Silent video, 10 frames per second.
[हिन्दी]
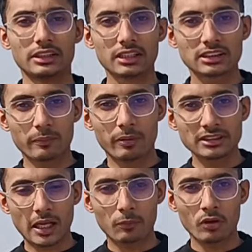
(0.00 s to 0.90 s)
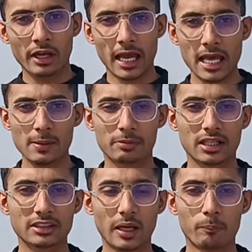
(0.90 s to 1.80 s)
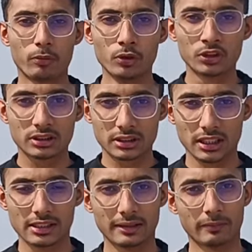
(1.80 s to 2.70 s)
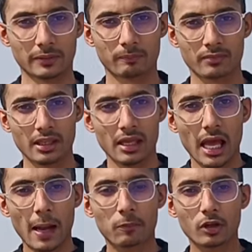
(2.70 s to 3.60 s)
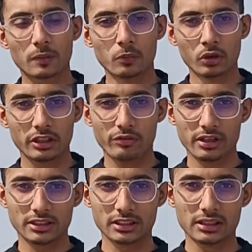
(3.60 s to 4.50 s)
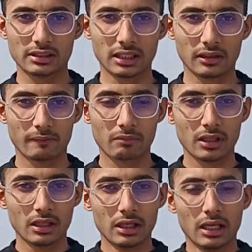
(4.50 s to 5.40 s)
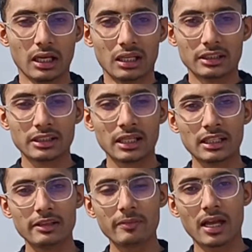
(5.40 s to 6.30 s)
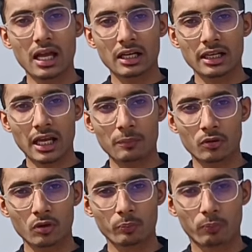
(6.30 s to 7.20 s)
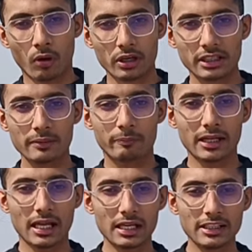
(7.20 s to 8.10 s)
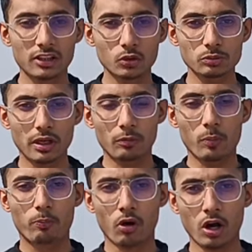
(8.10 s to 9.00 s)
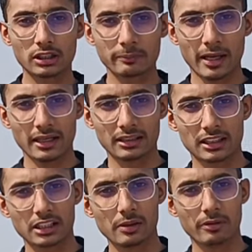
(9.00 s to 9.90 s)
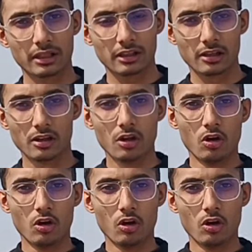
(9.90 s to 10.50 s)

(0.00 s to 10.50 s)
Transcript: ये सब बस आपको हेल्प करता है बूस्ट करने में आपको एक मोटिवेशन देता है रियली में अगर आपको बॉडी बनानी है तो उसमें आपको बहुत मेहनत करनी पड़ेगी